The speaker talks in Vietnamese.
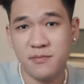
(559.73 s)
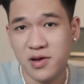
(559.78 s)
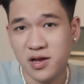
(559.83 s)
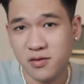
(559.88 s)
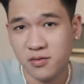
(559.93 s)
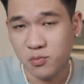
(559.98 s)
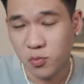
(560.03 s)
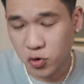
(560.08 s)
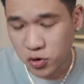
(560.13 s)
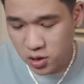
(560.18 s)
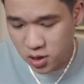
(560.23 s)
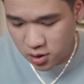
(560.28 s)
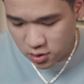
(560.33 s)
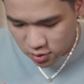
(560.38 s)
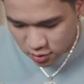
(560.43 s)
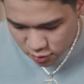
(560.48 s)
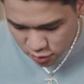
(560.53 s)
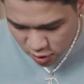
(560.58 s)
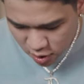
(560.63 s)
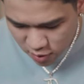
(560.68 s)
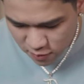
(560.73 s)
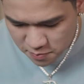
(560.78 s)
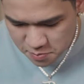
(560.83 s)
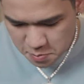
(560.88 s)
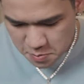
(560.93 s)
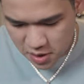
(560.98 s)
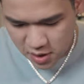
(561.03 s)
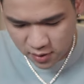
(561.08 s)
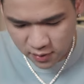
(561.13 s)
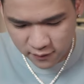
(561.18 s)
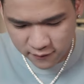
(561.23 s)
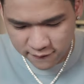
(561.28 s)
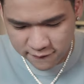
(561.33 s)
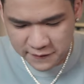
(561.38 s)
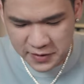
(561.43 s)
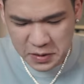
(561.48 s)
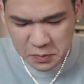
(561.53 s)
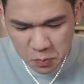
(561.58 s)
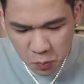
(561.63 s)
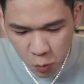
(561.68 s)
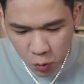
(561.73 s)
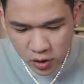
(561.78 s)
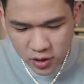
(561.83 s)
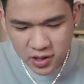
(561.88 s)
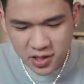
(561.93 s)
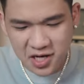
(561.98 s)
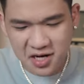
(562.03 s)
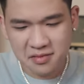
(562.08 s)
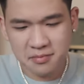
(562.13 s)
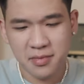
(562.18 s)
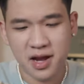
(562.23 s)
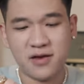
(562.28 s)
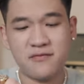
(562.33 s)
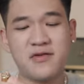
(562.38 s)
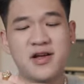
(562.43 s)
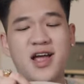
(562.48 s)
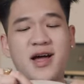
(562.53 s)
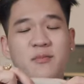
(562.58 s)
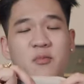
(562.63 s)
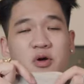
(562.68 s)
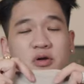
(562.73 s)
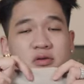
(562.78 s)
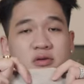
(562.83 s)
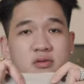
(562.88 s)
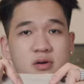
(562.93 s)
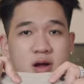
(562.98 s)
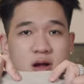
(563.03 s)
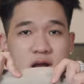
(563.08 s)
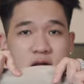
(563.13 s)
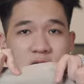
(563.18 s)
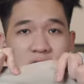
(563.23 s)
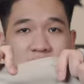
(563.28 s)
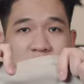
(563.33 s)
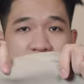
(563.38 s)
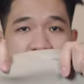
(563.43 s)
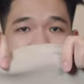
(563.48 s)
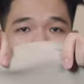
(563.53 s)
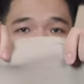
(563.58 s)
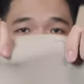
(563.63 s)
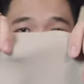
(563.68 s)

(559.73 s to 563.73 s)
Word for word: là mình một lần nữa mình vẫn muốn nhấn mạnh với cả mọi người là